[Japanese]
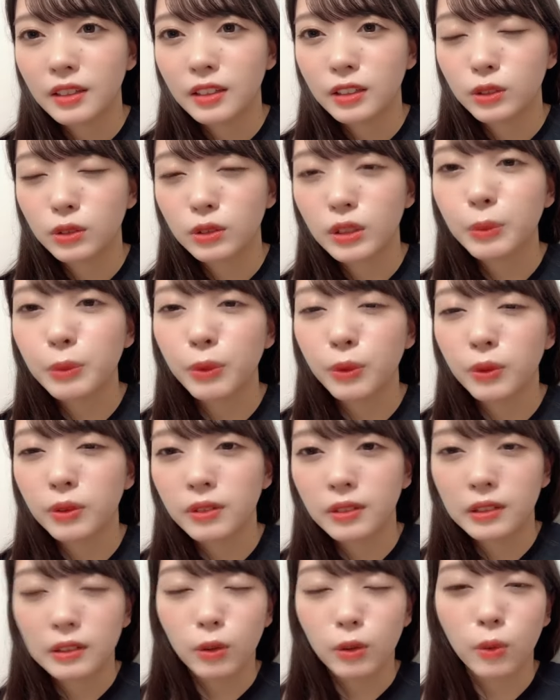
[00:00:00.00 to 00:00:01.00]
そうでも
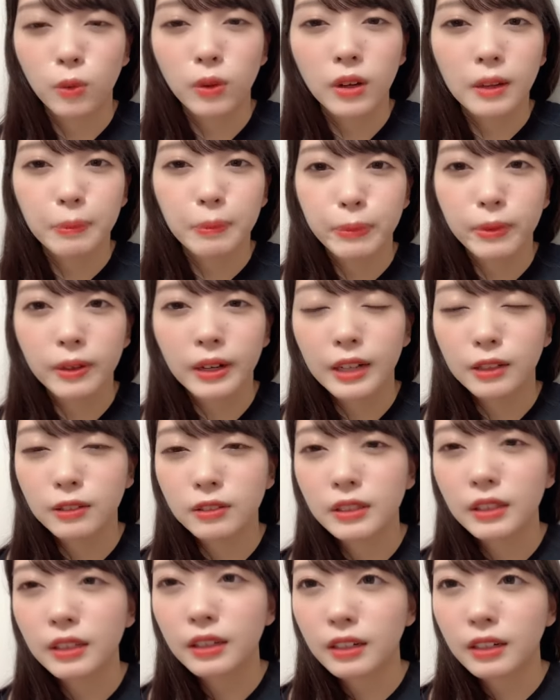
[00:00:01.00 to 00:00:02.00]
ここは
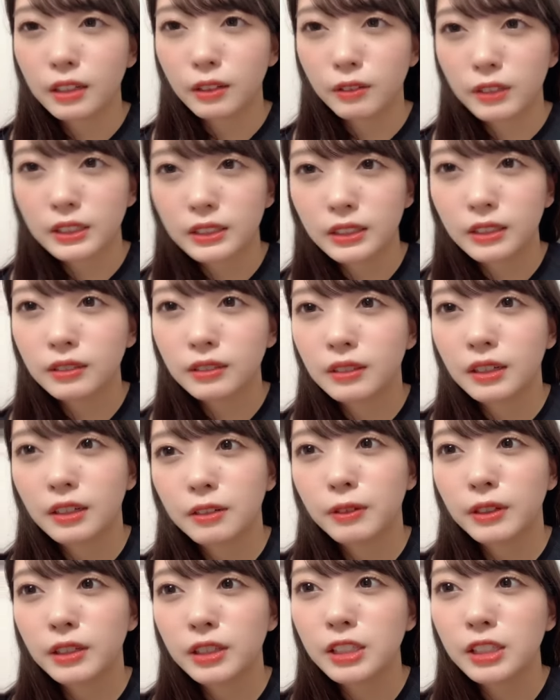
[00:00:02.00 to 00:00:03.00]
プライドだから言わせてくれ
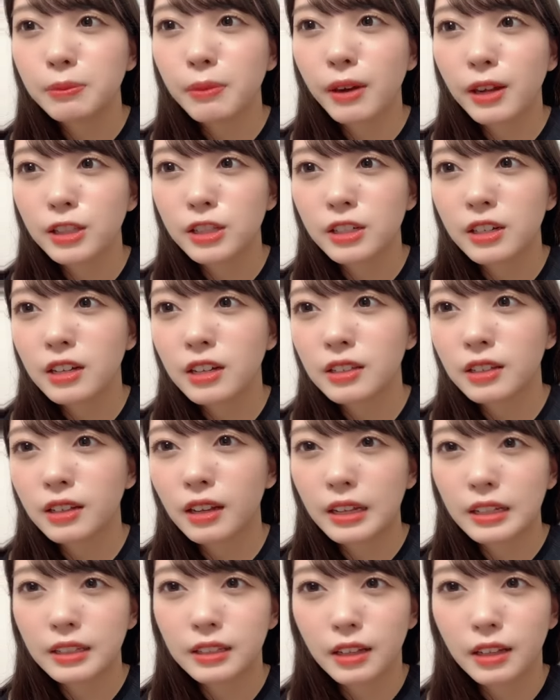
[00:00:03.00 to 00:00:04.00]
私間違えて
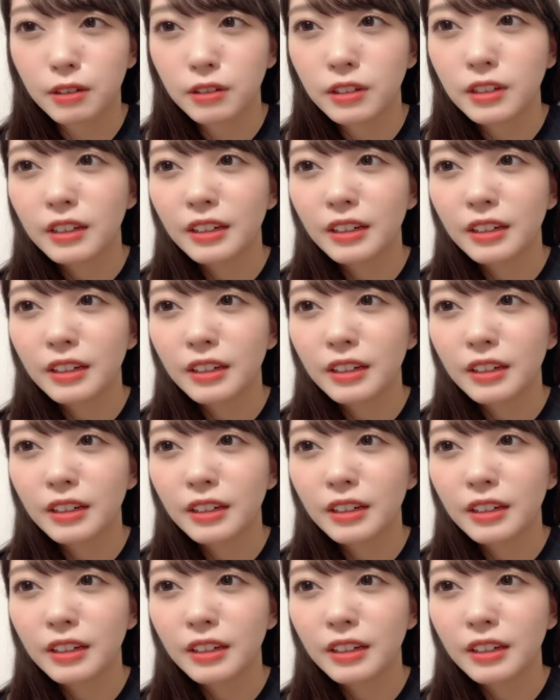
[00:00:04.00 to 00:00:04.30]
ないんだよ